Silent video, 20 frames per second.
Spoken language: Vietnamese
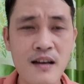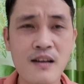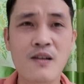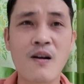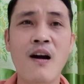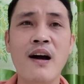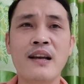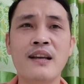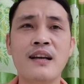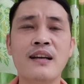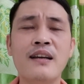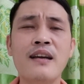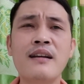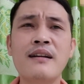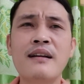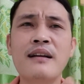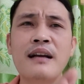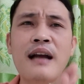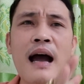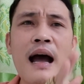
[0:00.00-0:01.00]
còn những cái
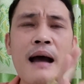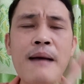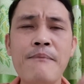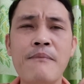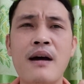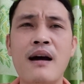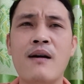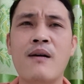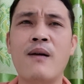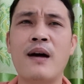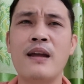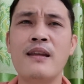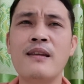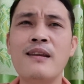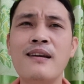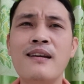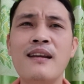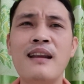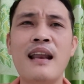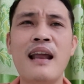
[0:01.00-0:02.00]
ca mà gọi
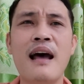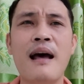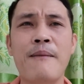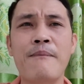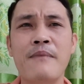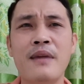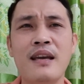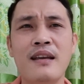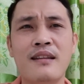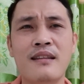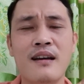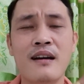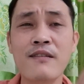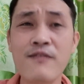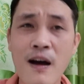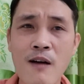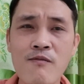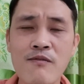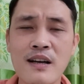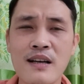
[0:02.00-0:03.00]
như là bị tử
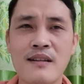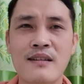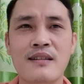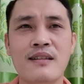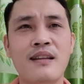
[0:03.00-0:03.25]
vong